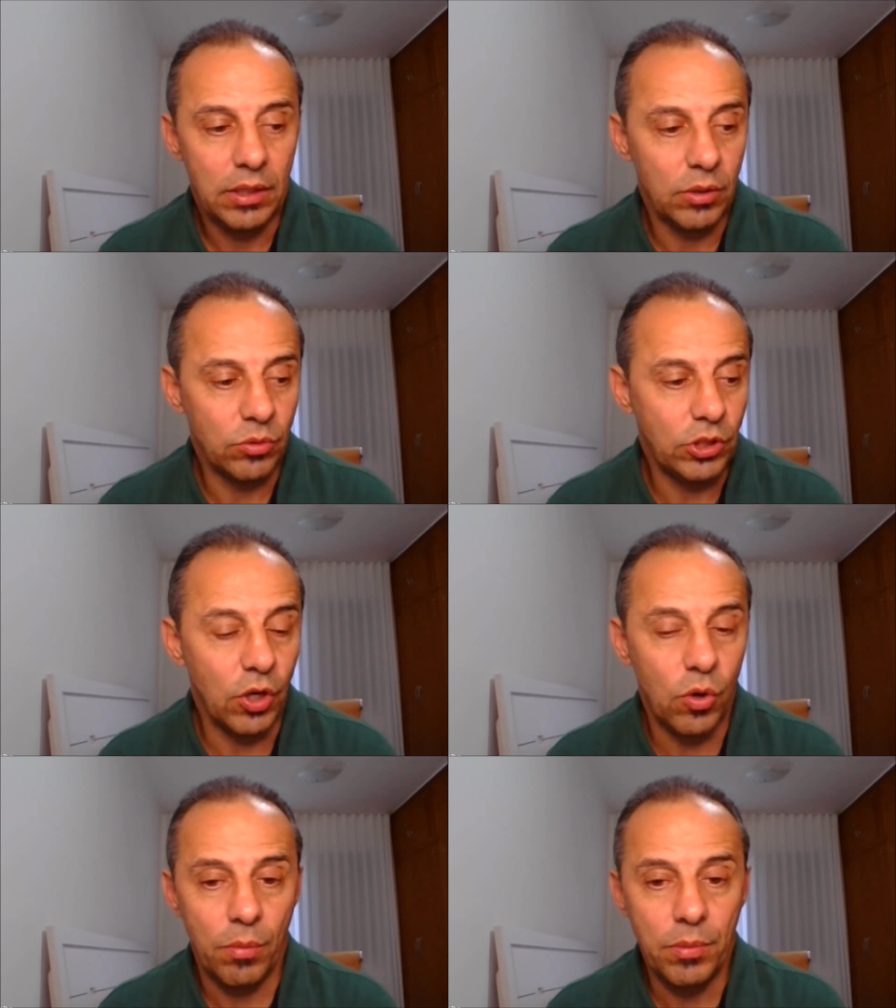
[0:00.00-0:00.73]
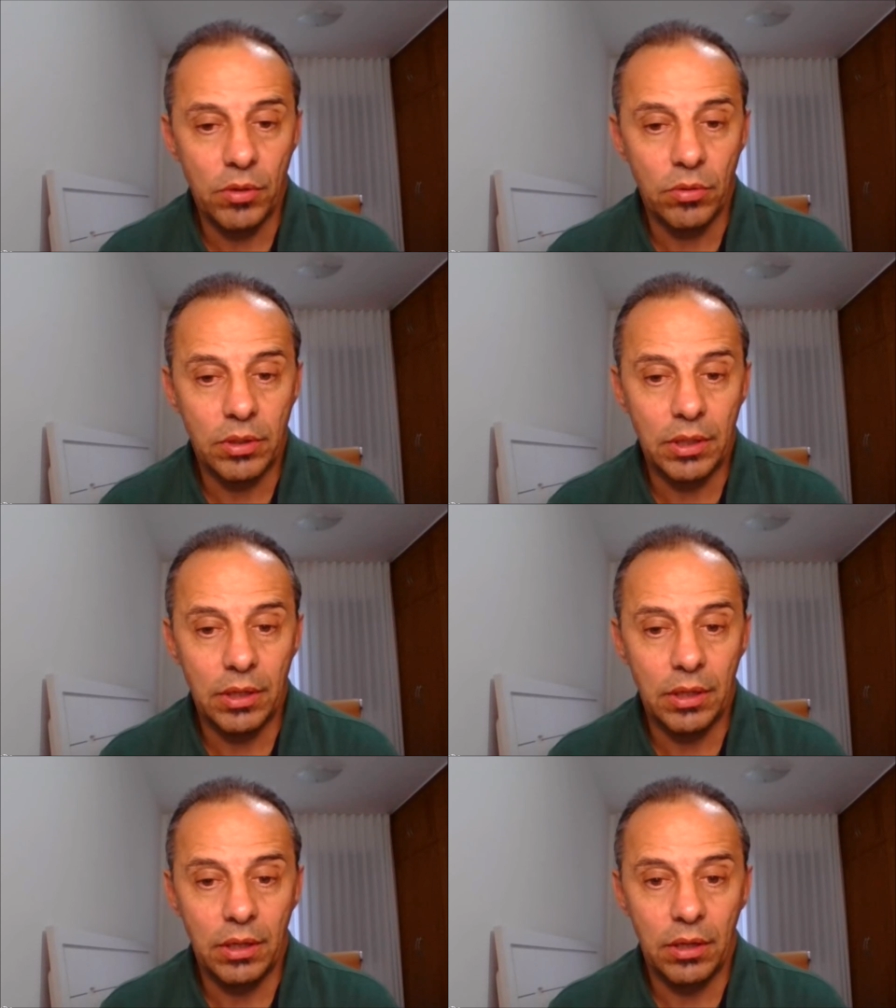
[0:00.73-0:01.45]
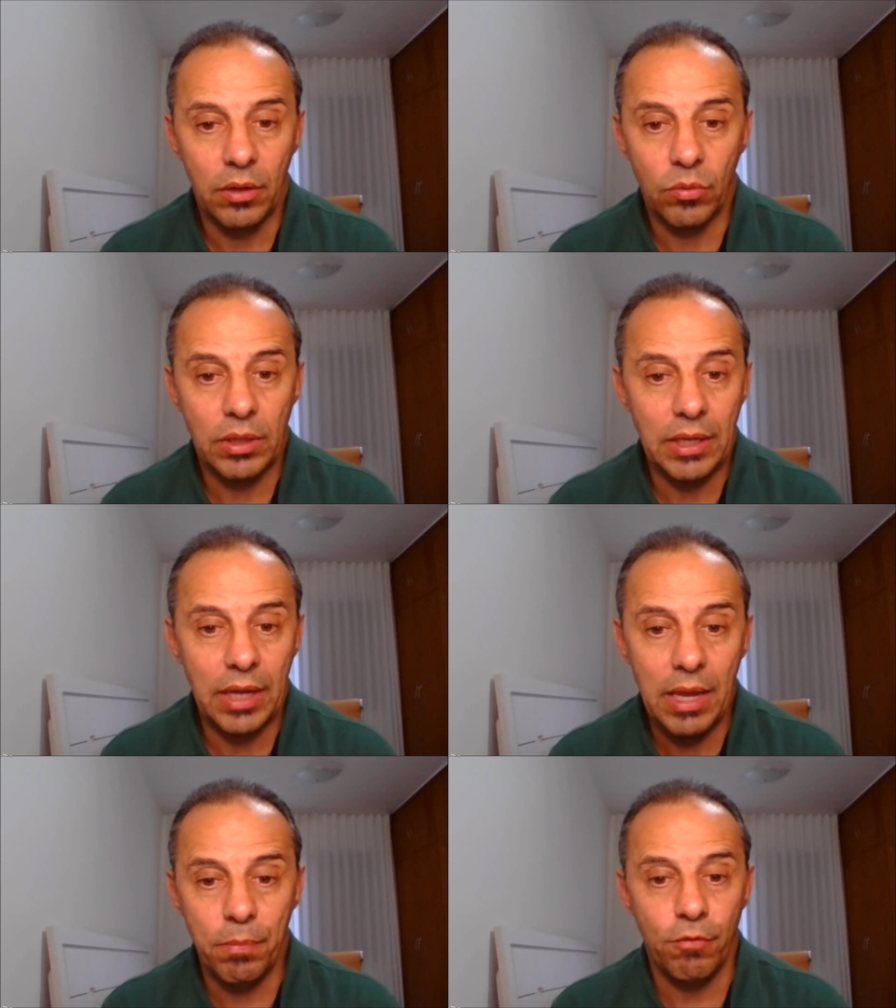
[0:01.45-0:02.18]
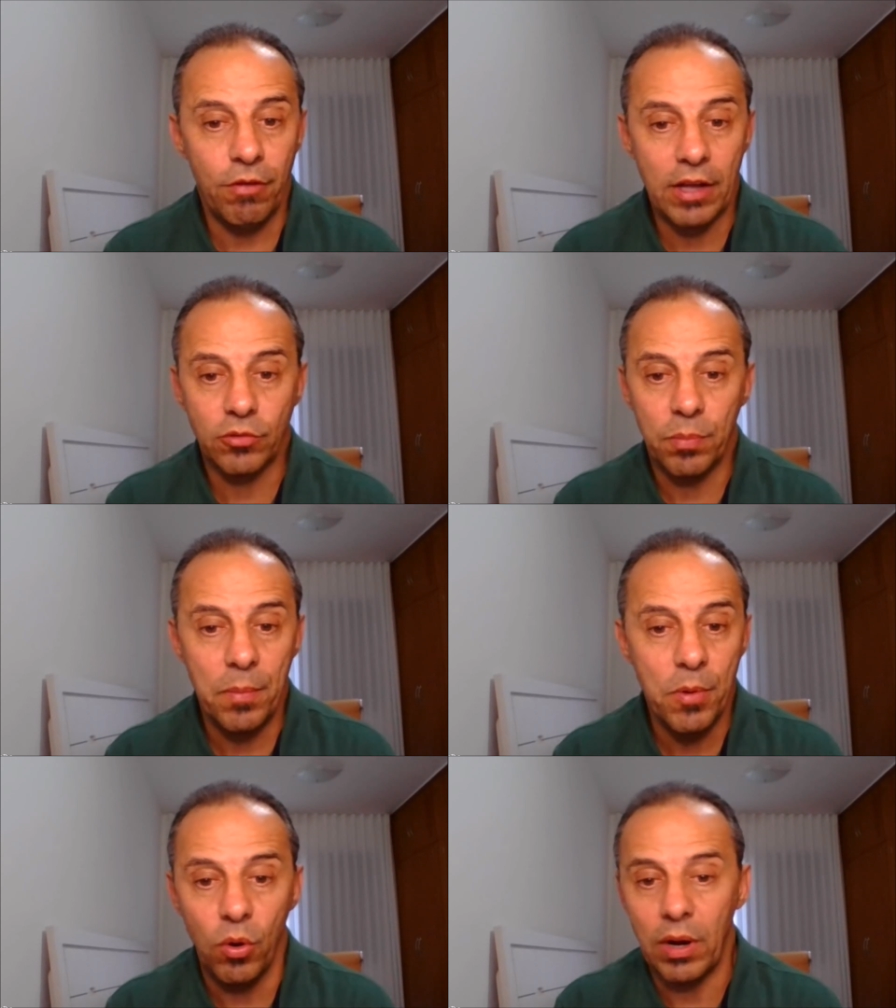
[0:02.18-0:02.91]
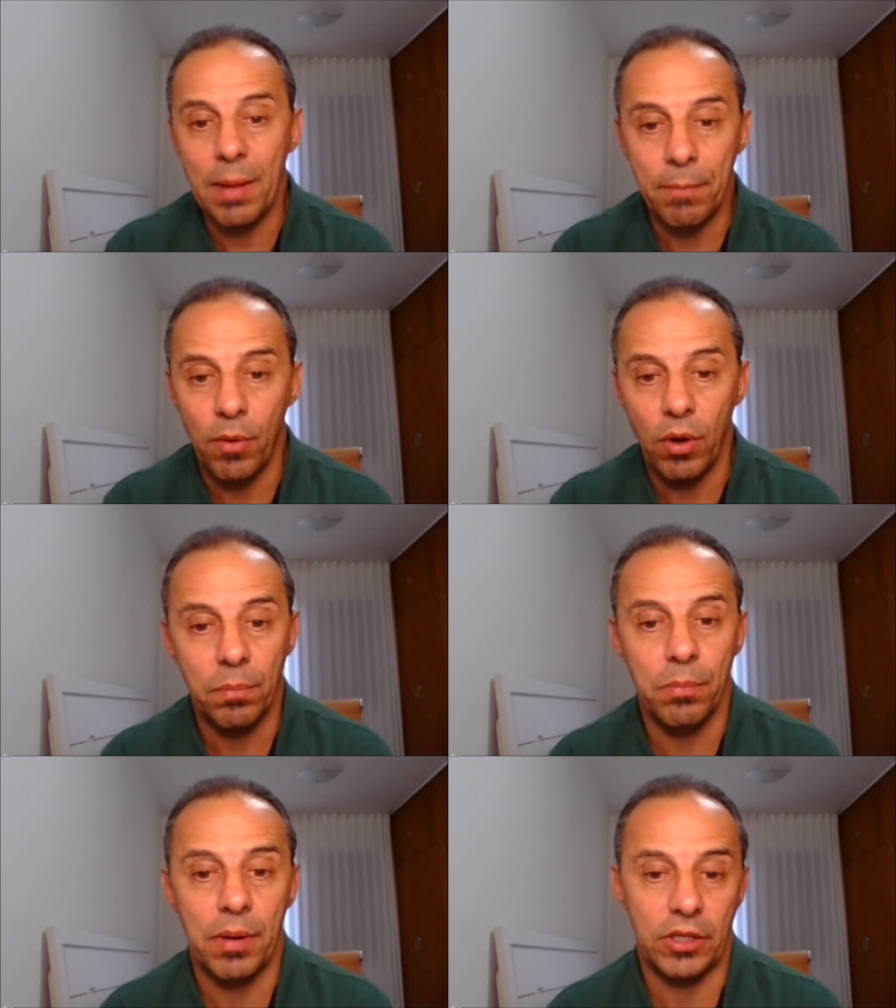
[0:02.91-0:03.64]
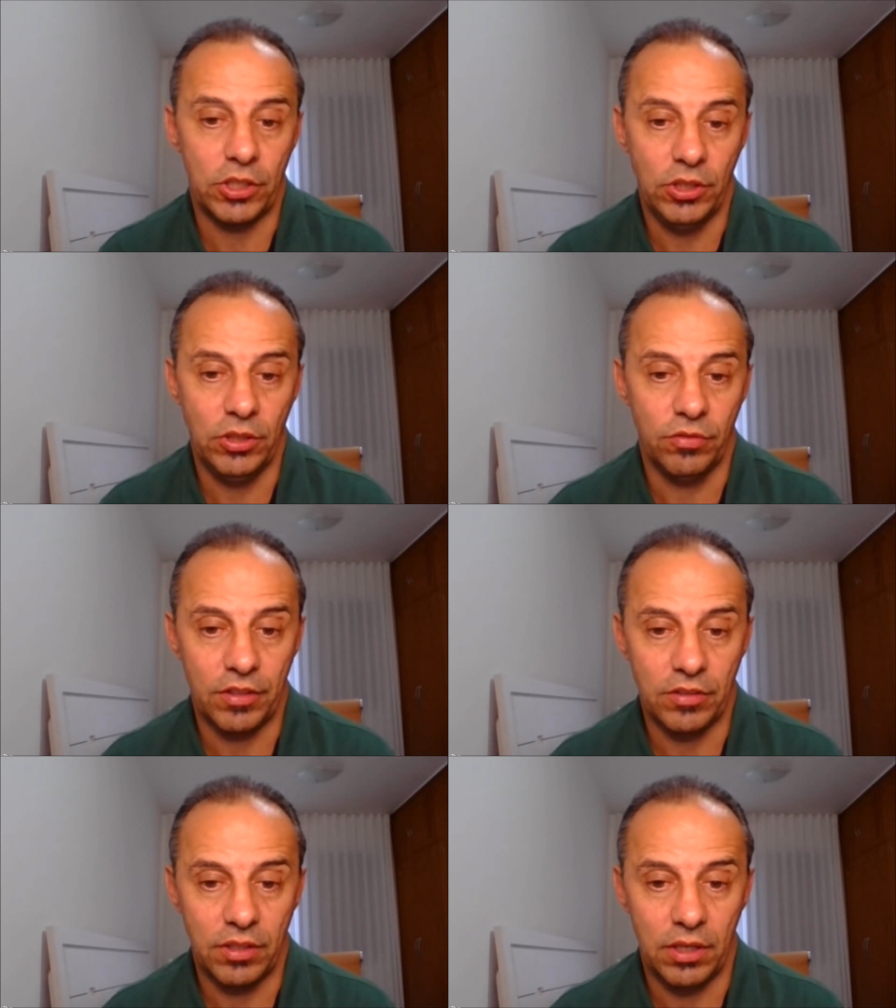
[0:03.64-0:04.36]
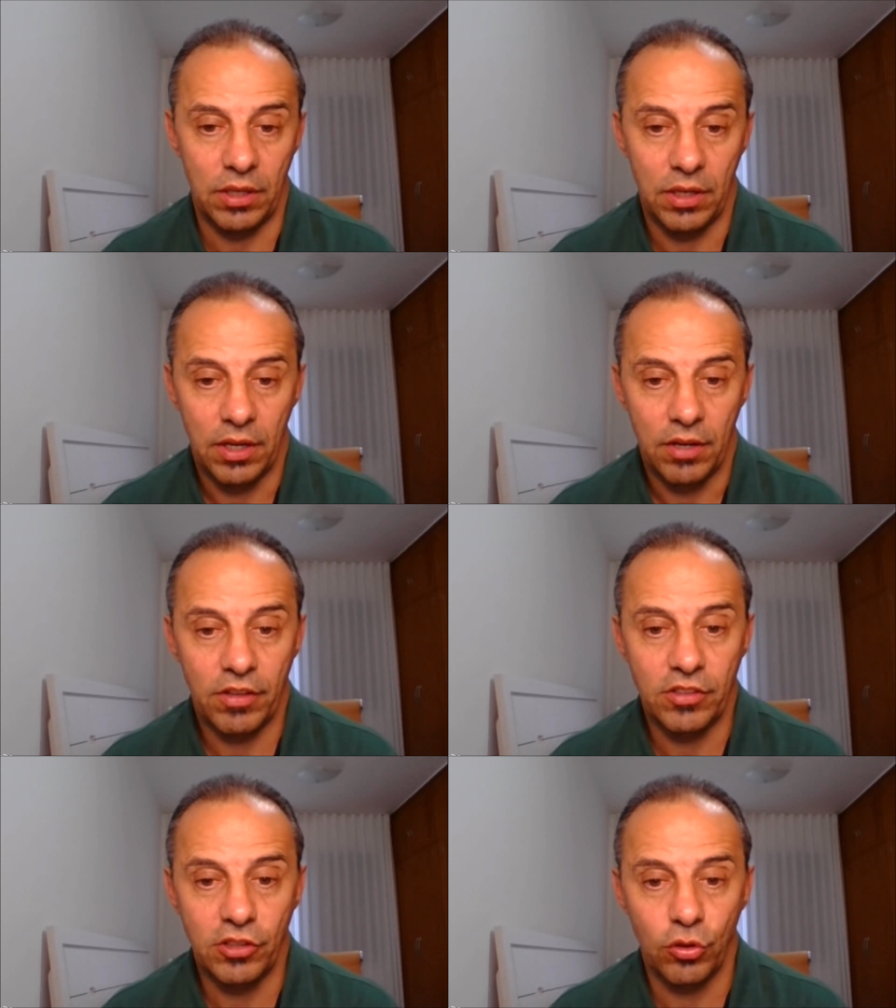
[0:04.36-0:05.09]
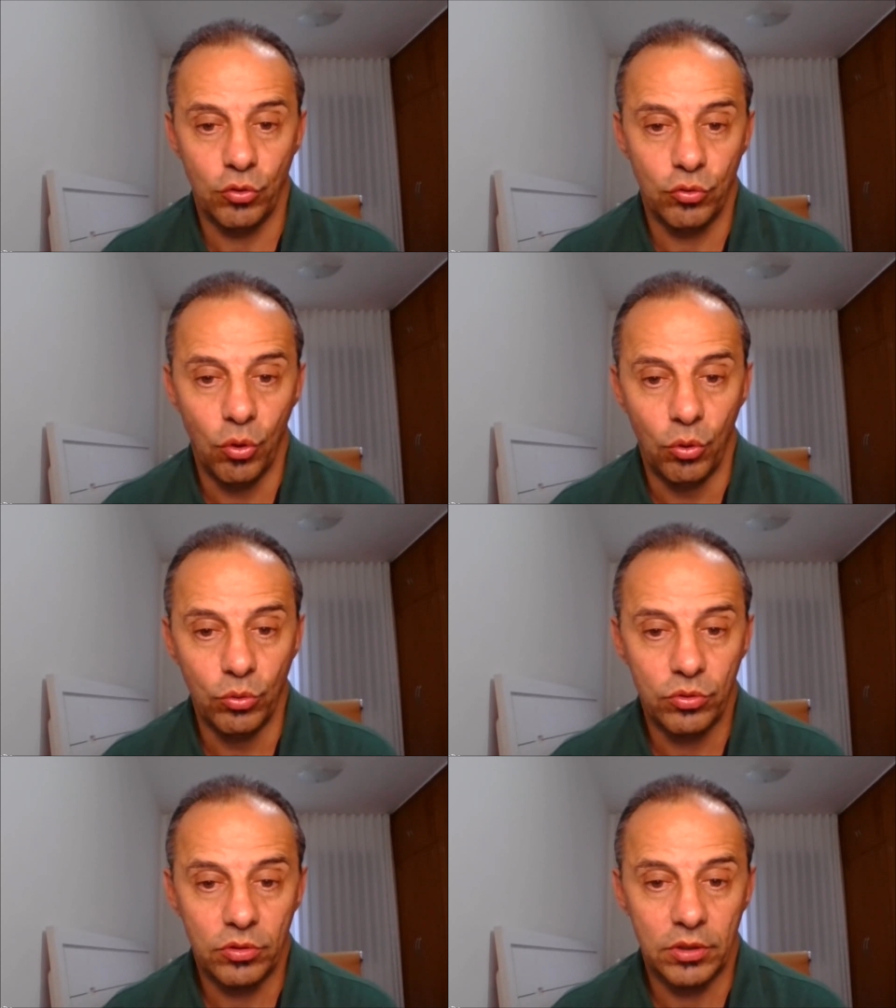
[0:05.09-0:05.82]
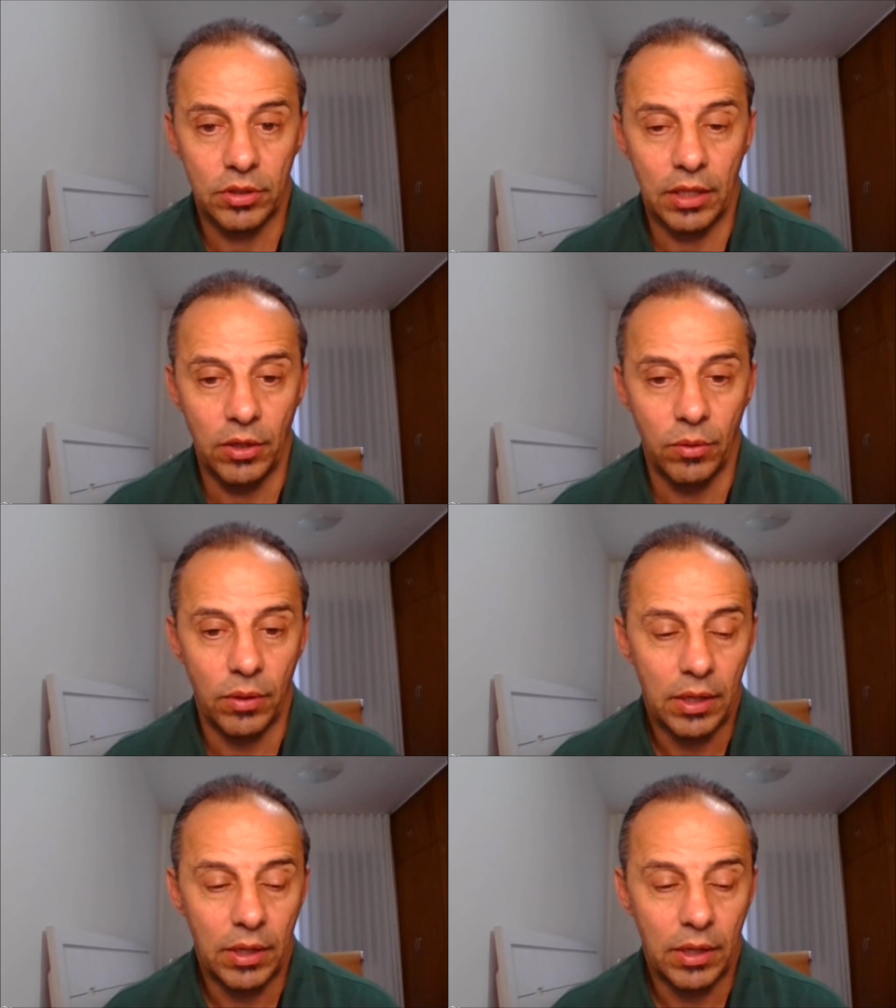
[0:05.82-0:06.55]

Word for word: E eu tinha comigo que eu queria ir para o Vasco para me rolar bola para o baixinho, fazer fazer seus gols, entendeu?